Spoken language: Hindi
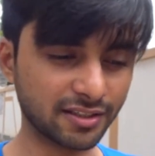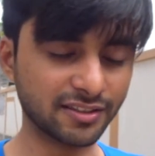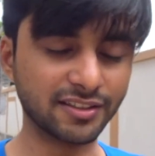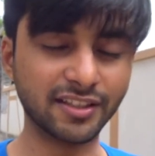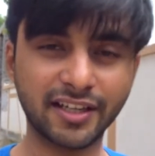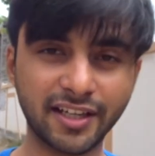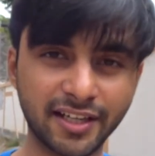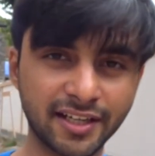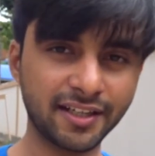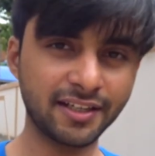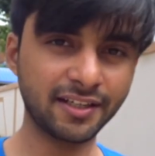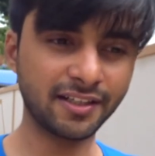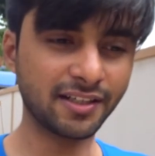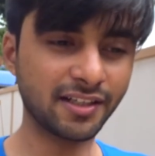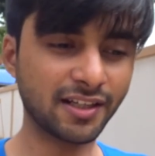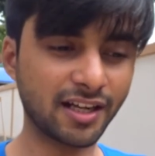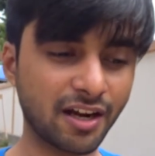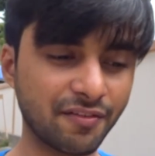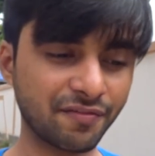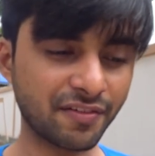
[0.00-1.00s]
जगह है
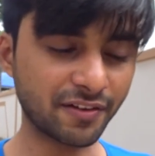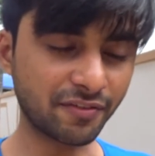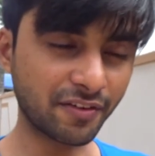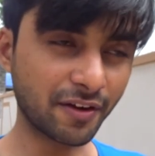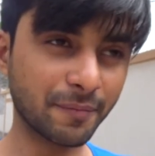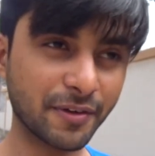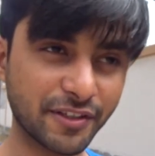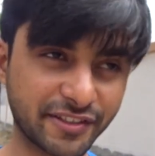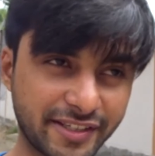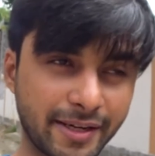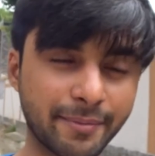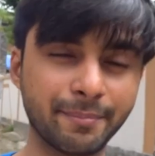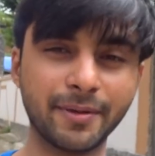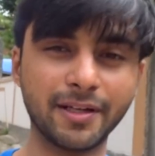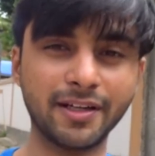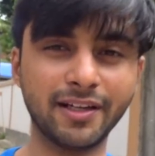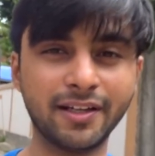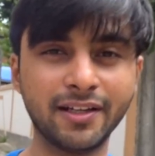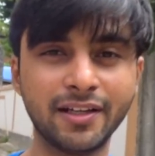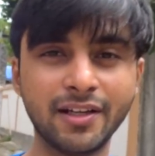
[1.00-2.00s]
काफ़ी फेमस
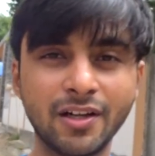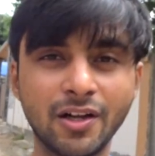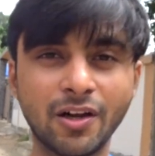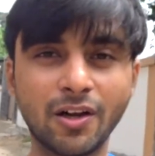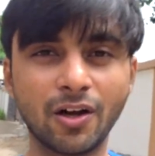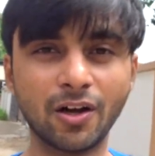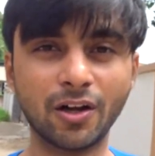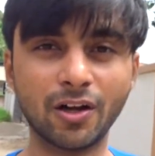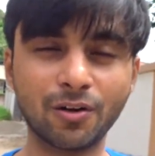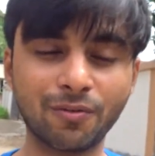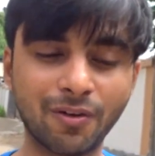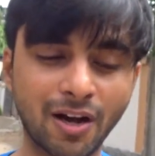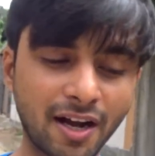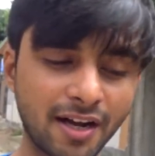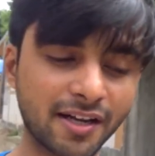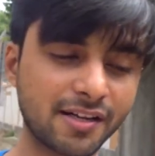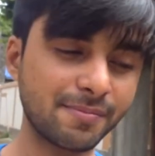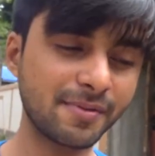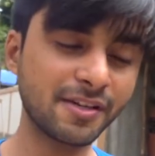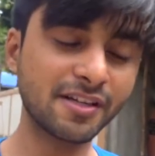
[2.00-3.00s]
टेम्पल है और वहाँ
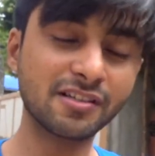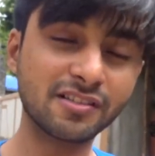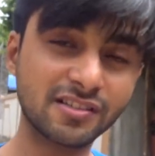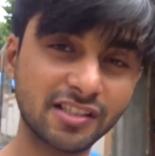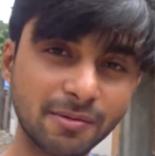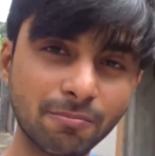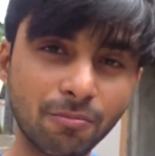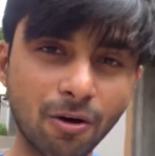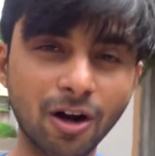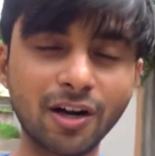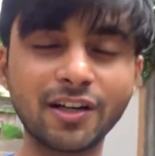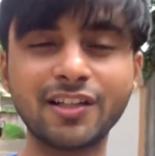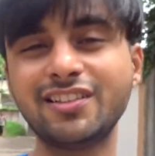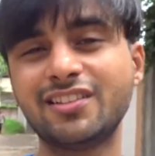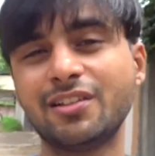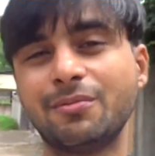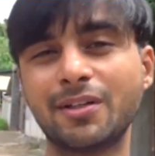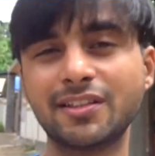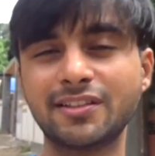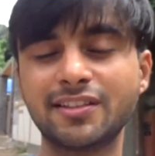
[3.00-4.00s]
की भी हिस्ट्री बहुत ही
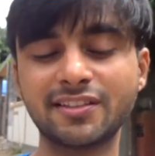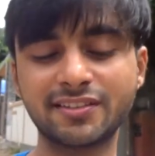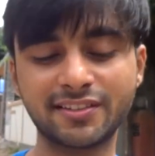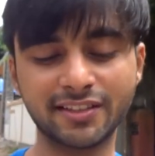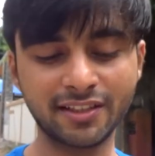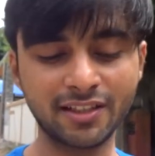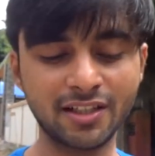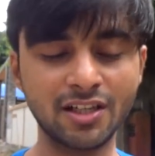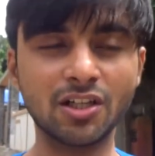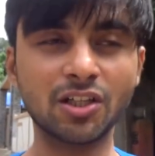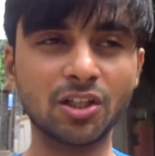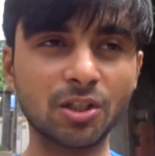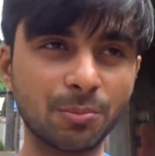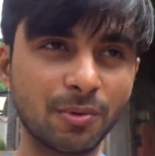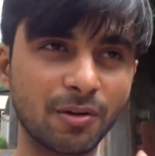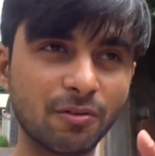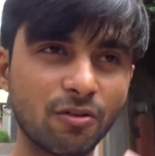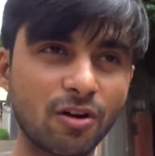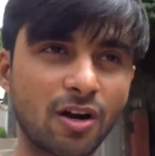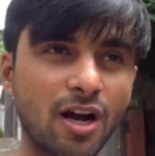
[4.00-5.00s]
ज़बरदस्त है तो
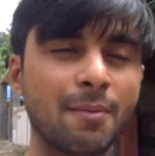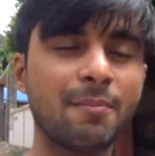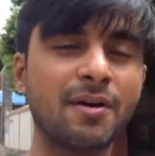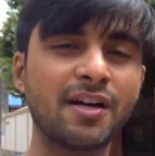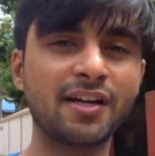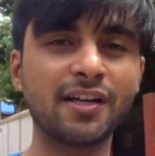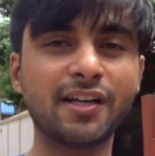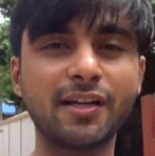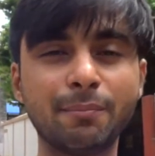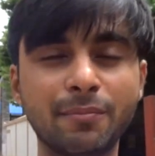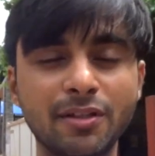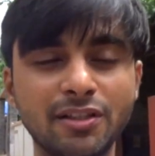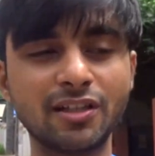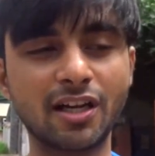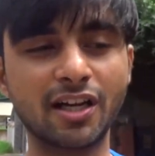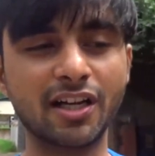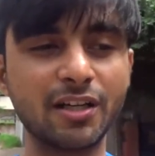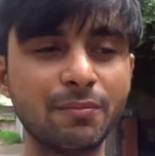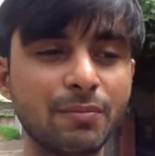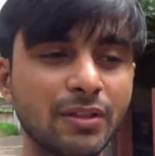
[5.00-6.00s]
मैं वो कामाख्या टेम्पल
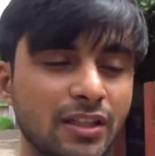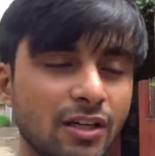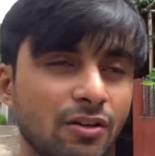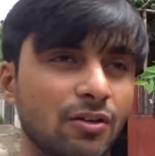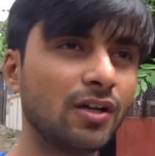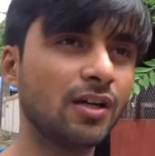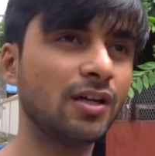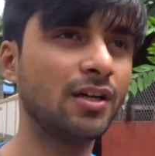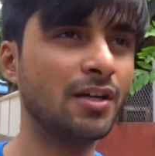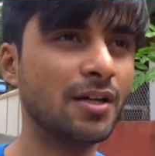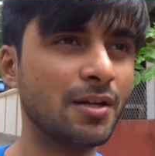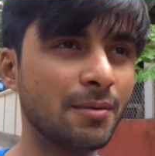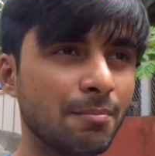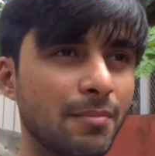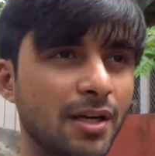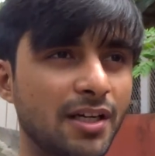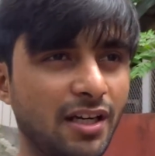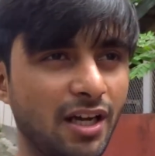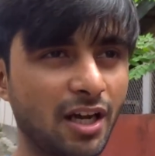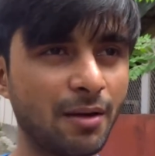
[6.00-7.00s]
जाके ही बताऊँगा
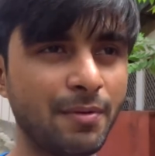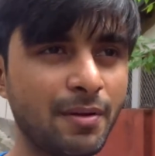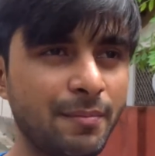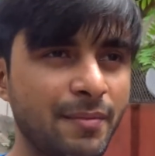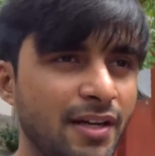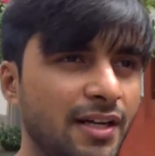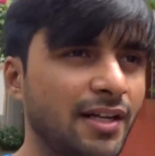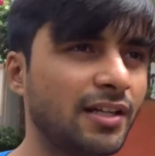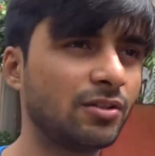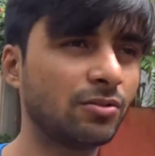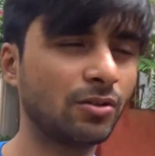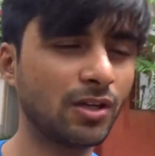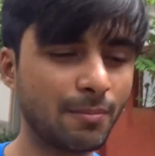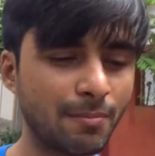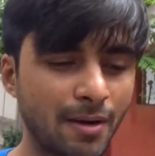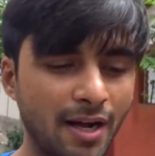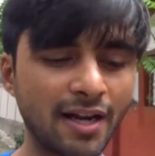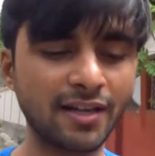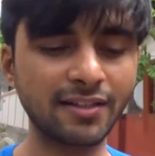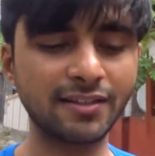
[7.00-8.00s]
बट अभी मैं थोड़ा
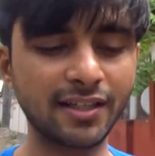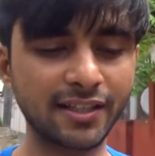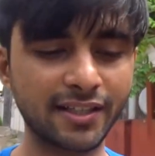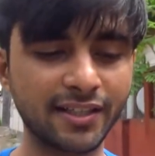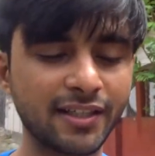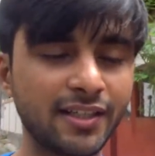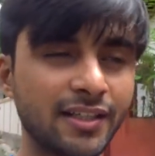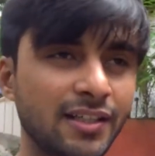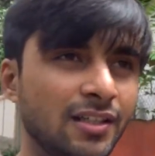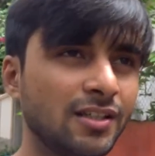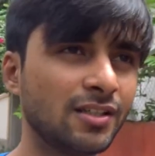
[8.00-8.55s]
बाहर जाके